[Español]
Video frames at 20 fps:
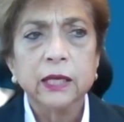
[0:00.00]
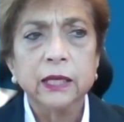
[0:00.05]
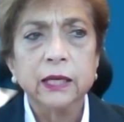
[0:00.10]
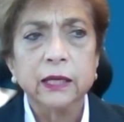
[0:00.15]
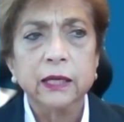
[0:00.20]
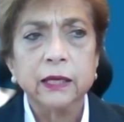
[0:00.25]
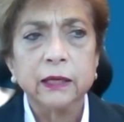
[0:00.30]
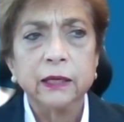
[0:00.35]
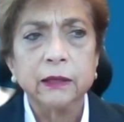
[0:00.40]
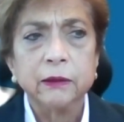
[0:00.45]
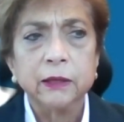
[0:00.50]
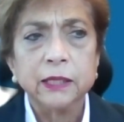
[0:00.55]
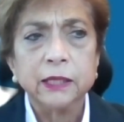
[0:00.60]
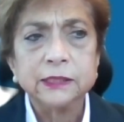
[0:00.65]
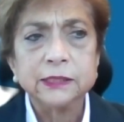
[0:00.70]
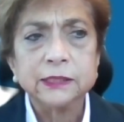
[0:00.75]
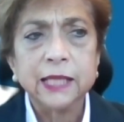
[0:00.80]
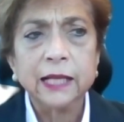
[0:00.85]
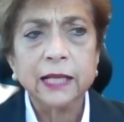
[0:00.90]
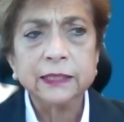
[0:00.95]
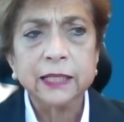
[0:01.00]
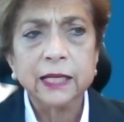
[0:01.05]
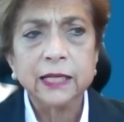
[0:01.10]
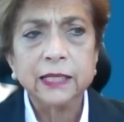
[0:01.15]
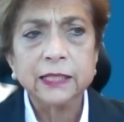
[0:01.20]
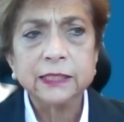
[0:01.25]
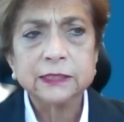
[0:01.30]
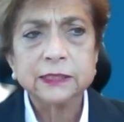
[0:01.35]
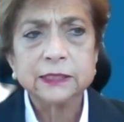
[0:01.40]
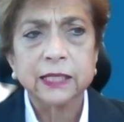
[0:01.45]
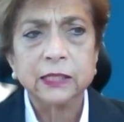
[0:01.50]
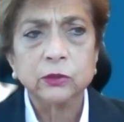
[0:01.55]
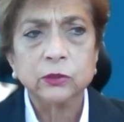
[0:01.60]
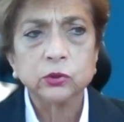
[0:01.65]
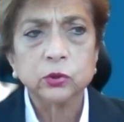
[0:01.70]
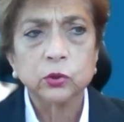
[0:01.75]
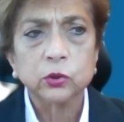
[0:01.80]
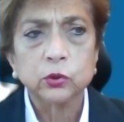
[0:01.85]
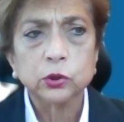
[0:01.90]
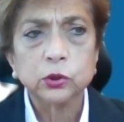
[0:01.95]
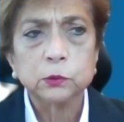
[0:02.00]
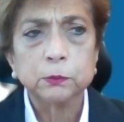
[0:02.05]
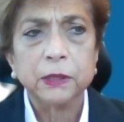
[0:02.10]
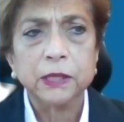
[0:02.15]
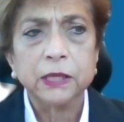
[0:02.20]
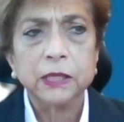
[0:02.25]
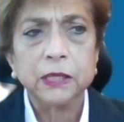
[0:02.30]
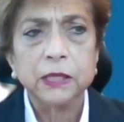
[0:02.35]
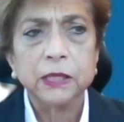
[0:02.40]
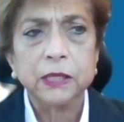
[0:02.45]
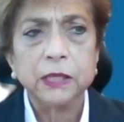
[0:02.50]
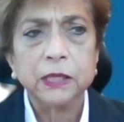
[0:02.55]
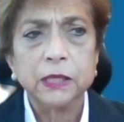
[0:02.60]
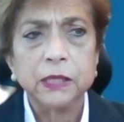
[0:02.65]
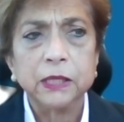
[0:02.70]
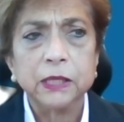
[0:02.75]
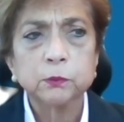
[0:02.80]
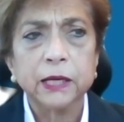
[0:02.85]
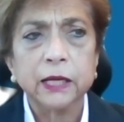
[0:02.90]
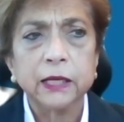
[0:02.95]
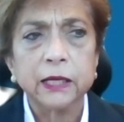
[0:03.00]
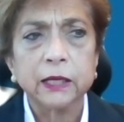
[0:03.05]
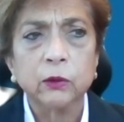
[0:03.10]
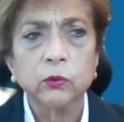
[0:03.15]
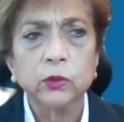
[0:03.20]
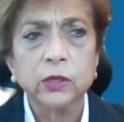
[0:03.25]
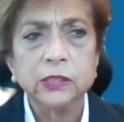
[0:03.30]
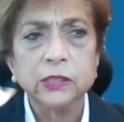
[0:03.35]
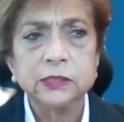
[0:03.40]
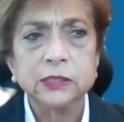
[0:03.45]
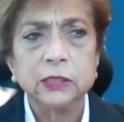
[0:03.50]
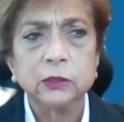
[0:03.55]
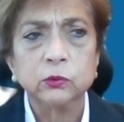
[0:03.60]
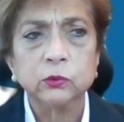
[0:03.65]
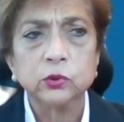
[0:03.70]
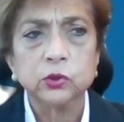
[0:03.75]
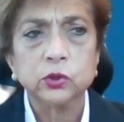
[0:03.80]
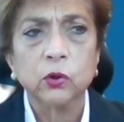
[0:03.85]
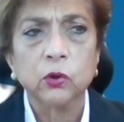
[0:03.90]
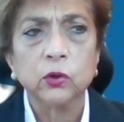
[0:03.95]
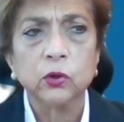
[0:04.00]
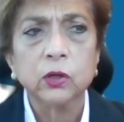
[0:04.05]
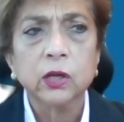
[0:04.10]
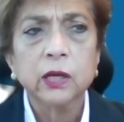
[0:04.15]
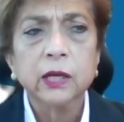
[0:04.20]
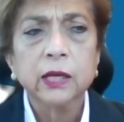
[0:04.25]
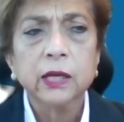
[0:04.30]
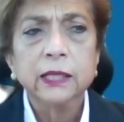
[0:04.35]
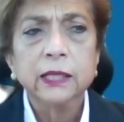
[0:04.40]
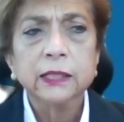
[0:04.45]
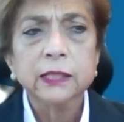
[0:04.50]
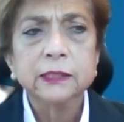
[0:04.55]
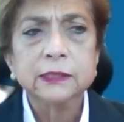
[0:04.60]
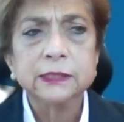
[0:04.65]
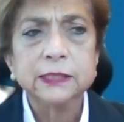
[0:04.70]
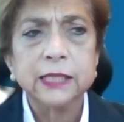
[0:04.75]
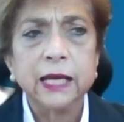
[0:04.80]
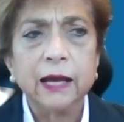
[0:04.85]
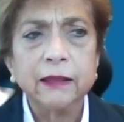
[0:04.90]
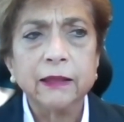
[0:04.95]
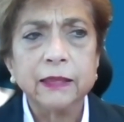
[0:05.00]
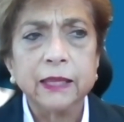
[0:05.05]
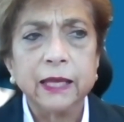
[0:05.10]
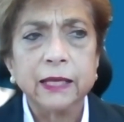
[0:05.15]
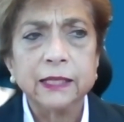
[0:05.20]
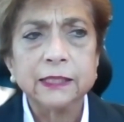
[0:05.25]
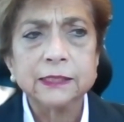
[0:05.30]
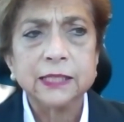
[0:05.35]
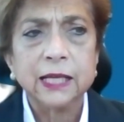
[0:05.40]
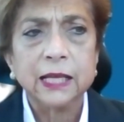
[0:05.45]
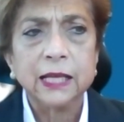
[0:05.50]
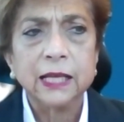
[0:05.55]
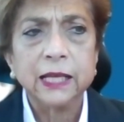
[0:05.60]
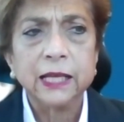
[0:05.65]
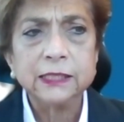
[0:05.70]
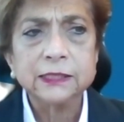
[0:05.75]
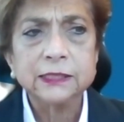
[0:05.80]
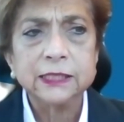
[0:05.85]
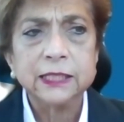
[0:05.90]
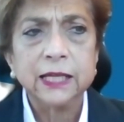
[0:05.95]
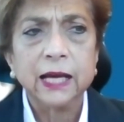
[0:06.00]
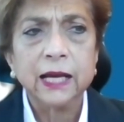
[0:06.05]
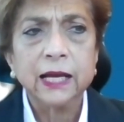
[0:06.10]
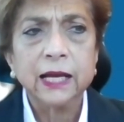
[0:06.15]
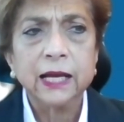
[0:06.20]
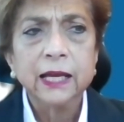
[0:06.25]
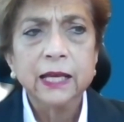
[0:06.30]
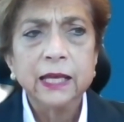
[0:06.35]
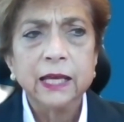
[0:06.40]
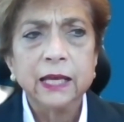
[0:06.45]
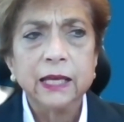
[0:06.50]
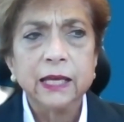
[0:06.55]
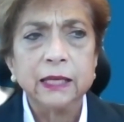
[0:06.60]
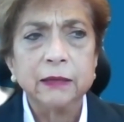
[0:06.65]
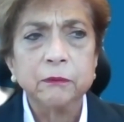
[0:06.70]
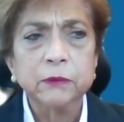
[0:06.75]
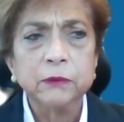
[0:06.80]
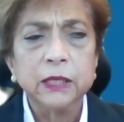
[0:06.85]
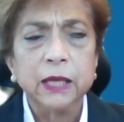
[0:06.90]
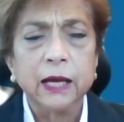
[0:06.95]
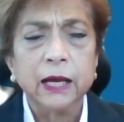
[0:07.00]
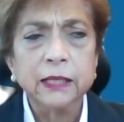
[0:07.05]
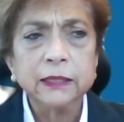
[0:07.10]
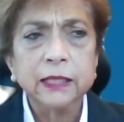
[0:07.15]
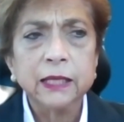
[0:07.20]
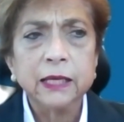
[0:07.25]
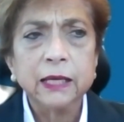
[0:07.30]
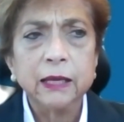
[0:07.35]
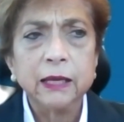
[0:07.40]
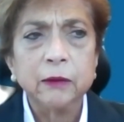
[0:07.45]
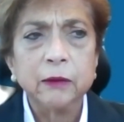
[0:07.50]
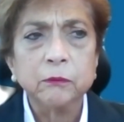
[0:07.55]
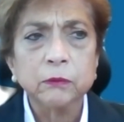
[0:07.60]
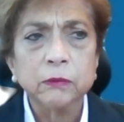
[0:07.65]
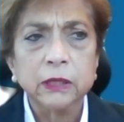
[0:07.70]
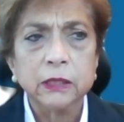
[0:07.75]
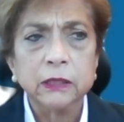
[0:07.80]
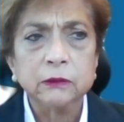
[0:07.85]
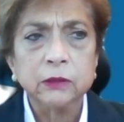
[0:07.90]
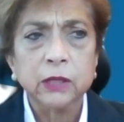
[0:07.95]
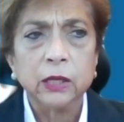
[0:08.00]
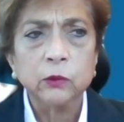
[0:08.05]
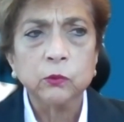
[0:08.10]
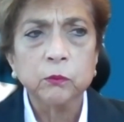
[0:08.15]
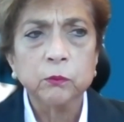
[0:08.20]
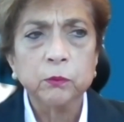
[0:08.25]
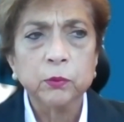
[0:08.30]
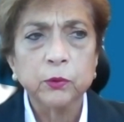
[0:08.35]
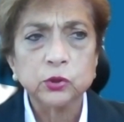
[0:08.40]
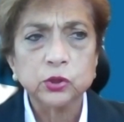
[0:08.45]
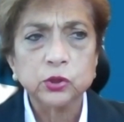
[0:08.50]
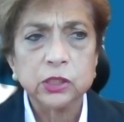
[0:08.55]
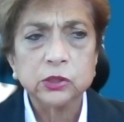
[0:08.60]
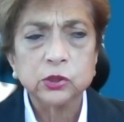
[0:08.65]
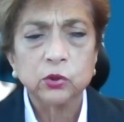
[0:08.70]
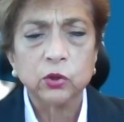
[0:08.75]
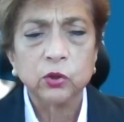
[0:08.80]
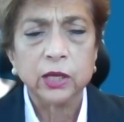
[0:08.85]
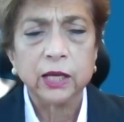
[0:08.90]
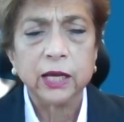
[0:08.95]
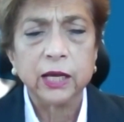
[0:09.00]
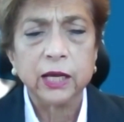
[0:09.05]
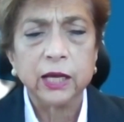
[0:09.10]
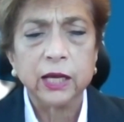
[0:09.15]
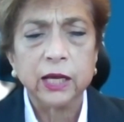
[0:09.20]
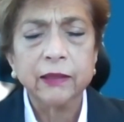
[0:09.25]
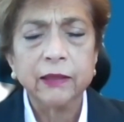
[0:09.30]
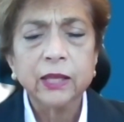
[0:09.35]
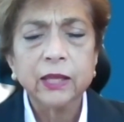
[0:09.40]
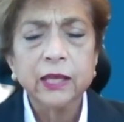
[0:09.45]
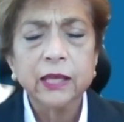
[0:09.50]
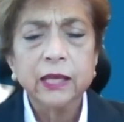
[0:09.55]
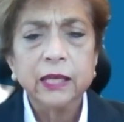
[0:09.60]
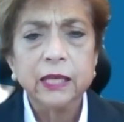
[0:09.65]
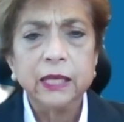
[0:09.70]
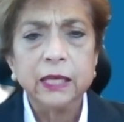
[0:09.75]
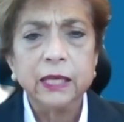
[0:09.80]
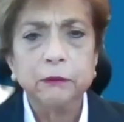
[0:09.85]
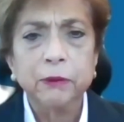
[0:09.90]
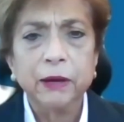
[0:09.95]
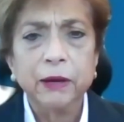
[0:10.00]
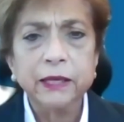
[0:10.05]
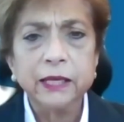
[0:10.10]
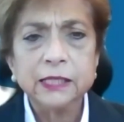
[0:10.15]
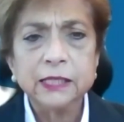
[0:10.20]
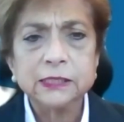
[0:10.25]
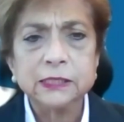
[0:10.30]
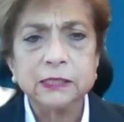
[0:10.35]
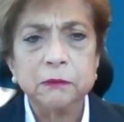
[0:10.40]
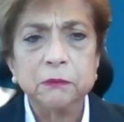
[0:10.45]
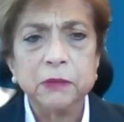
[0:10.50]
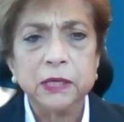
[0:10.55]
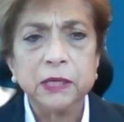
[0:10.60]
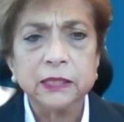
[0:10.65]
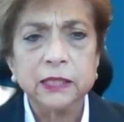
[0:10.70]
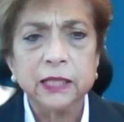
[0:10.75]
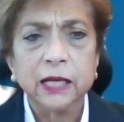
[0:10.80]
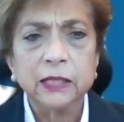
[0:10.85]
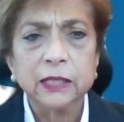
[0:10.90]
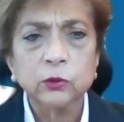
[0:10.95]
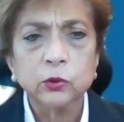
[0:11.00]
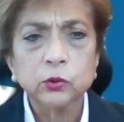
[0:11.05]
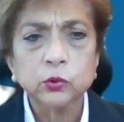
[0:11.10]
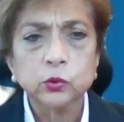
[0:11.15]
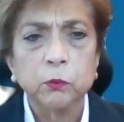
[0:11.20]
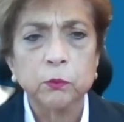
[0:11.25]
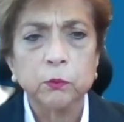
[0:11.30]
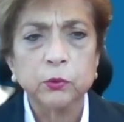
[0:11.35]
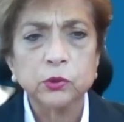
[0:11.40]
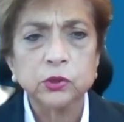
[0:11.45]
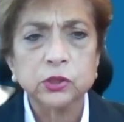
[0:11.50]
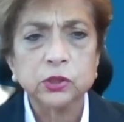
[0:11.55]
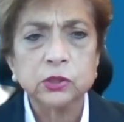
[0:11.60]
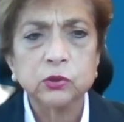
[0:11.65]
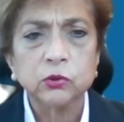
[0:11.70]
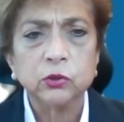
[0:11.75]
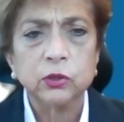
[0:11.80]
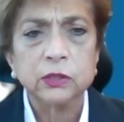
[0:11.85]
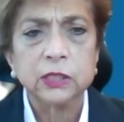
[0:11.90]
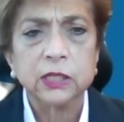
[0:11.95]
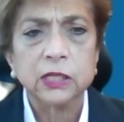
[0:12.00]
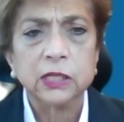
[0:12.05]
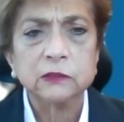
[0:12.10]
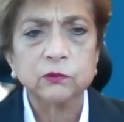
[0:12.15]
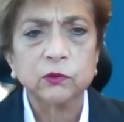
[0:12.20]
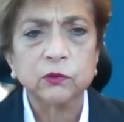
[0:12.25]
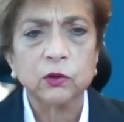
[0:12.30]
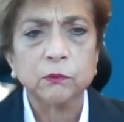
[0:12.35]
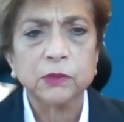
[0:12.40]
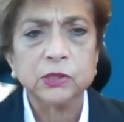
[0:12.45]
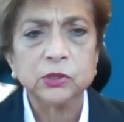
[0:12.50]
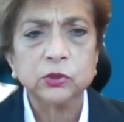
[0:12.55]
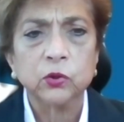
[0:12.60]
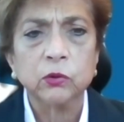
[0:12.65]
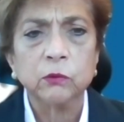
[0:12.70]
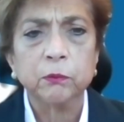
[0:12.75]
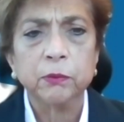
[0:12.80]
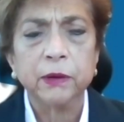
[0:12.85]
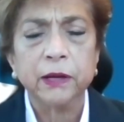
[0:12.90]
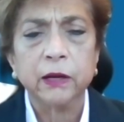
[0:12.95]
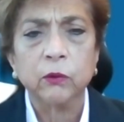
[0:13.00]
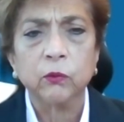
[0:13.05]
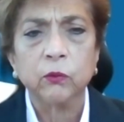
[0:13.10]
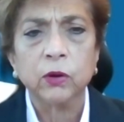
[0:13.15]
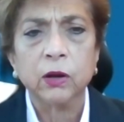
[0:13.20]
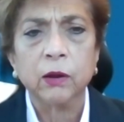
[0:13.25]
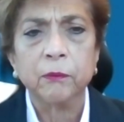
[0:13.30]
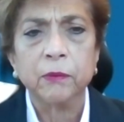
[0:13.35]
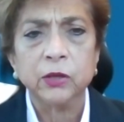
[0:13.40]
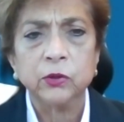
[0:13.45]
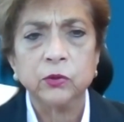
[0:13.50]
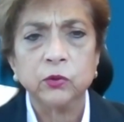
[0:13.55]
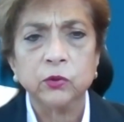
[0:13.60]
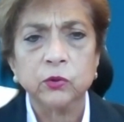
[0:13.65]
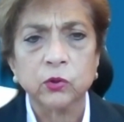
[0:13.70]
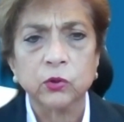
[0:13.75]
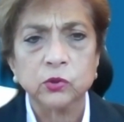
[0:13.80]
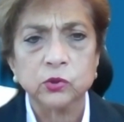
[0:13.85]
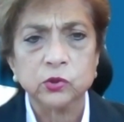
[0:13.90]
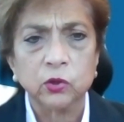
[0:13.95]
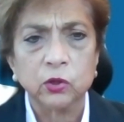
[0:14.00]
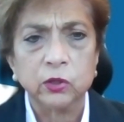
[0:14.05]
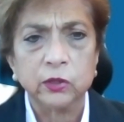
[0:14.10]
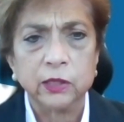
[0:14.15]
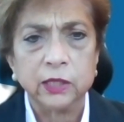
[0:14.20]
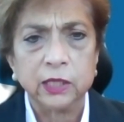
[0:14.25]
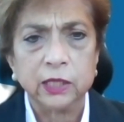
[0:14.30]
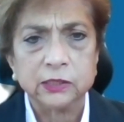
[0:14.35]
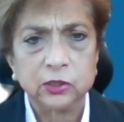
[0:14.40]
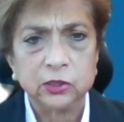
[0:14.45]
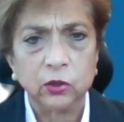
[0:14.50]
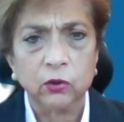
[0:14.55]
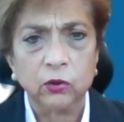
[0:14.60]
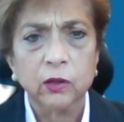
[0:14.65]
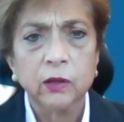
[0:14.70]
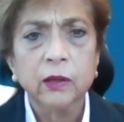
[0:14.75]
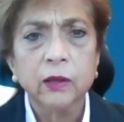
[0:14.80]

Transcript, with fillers: eh, estándares que nosotros pedimos para que una institución sea de excelencia em, y, ande en un proceso de calidad y vaya cimentando su proceso de transformación para una mayor consolidación.